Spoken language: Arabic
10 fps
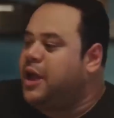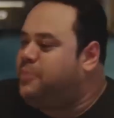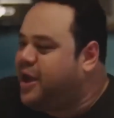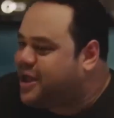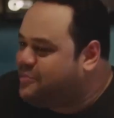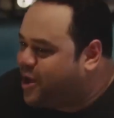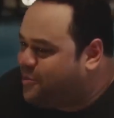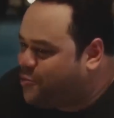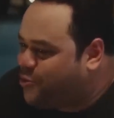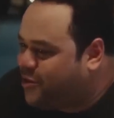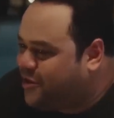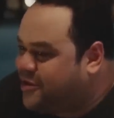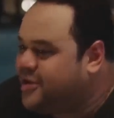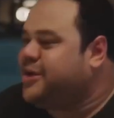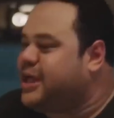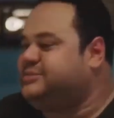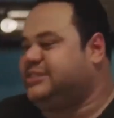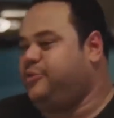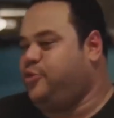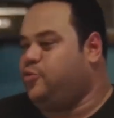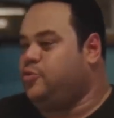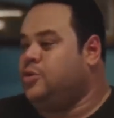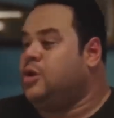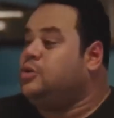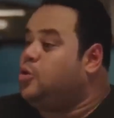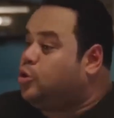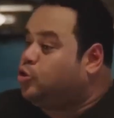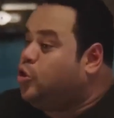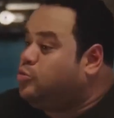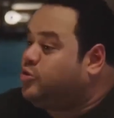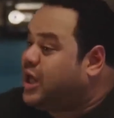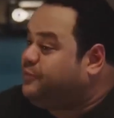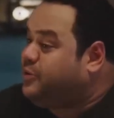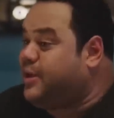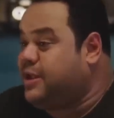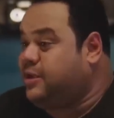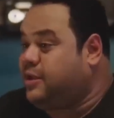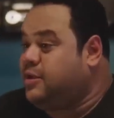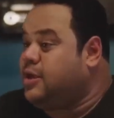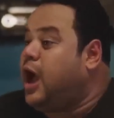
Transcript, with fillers: هيبقى كام يا عموره 5 مليون نحطهم وديعه في البنك